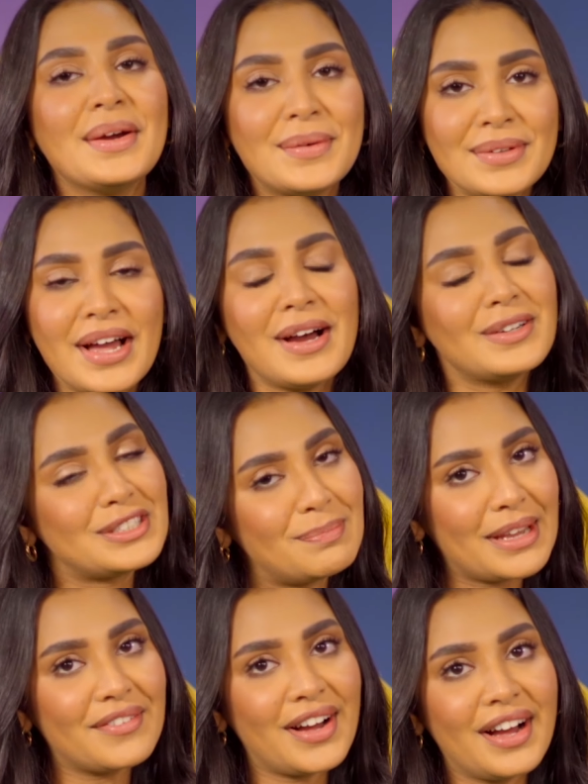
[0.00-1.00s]
खुदा उस
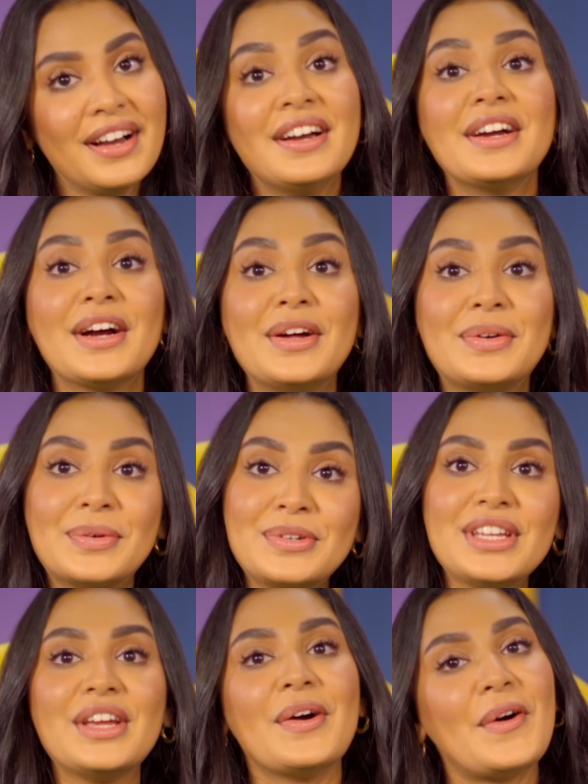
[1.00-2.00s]
बेवा का
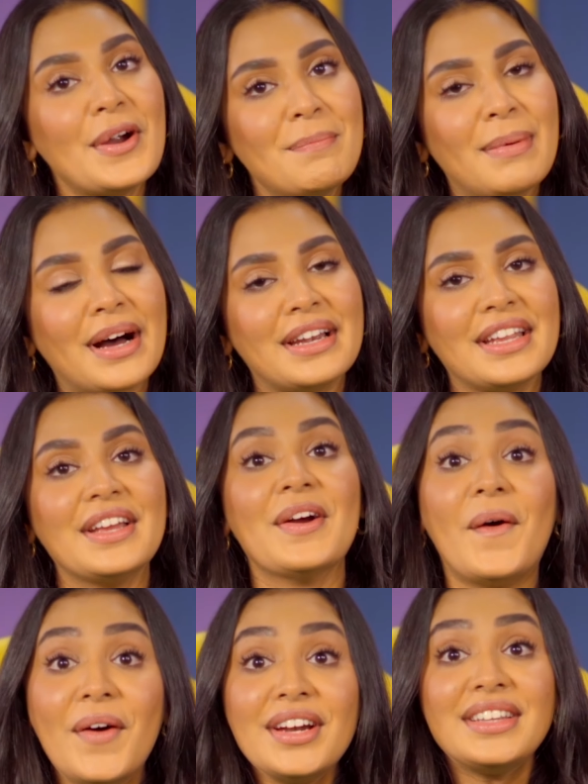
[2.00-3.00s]
रोटी और पानी
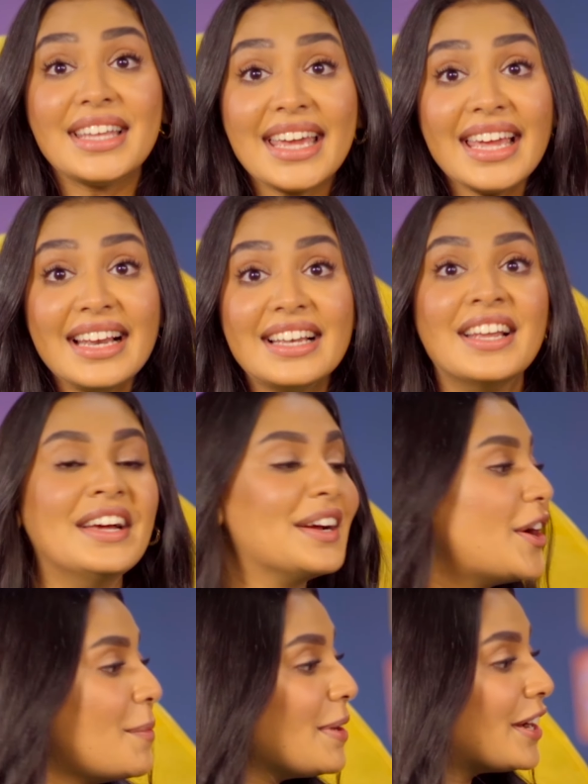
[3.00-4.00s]
और तेल
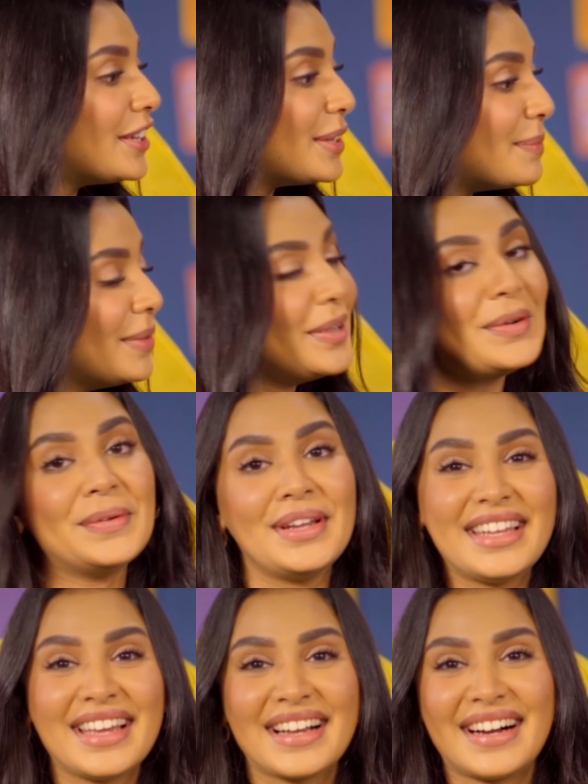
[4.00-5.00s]
कभी खत्म नहीं होने
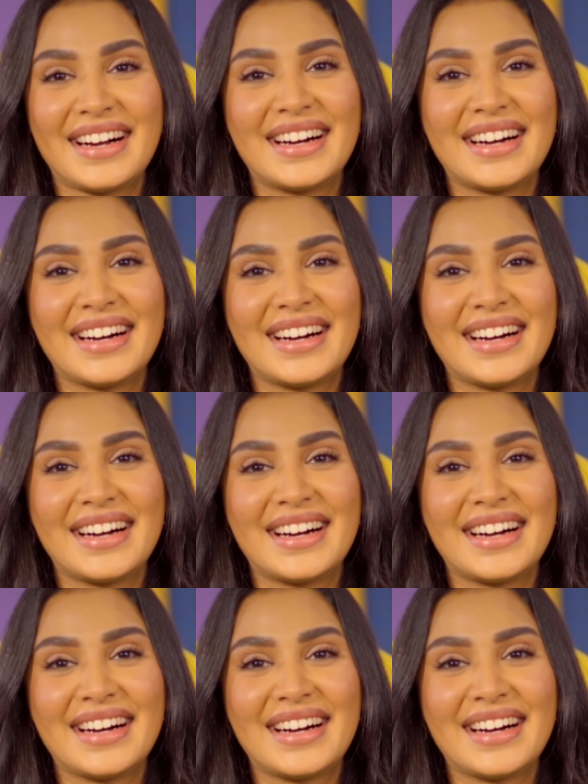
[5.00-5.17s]
देगा